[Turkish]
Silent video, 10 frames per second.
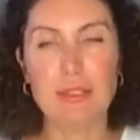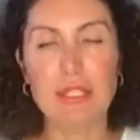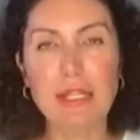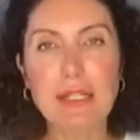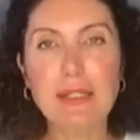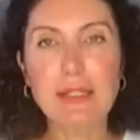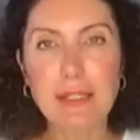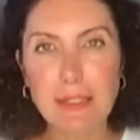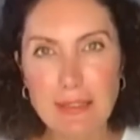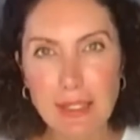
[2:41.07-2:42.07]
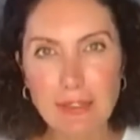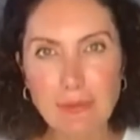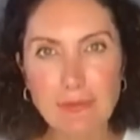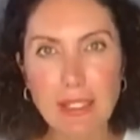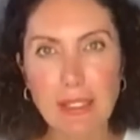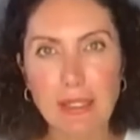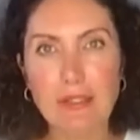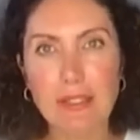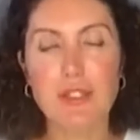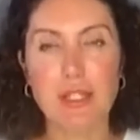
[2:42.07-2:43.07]
özellikle yazan ve kağıda
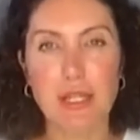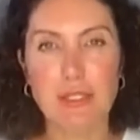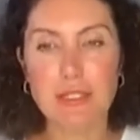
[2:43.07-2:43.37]
geçiren